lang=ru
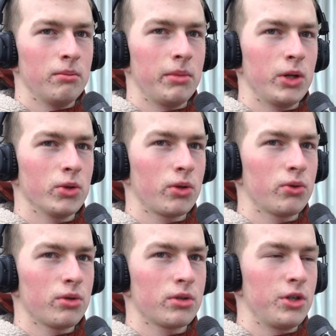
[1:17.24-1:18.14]
Пойду на
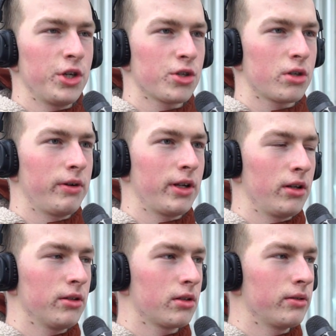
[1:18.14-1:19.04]
курсы чешского и
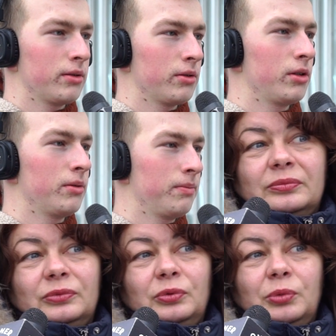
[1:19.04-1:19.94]
английского. Вот.
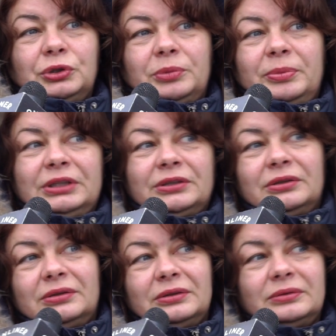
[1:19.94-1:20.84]
Ну, может быть,
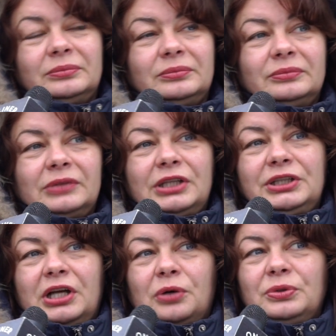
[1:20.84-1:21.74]
э,
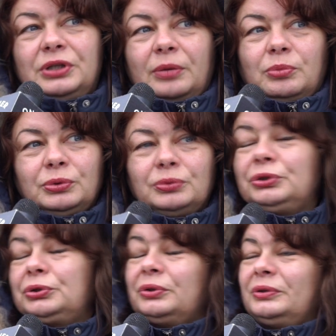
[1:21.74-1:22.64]
найти какую-нибудь работу
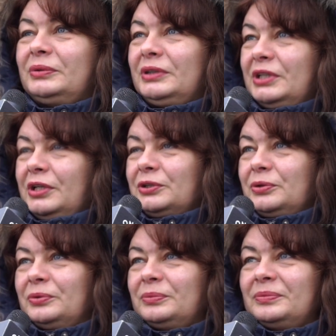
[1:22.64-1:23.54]
еще интересную.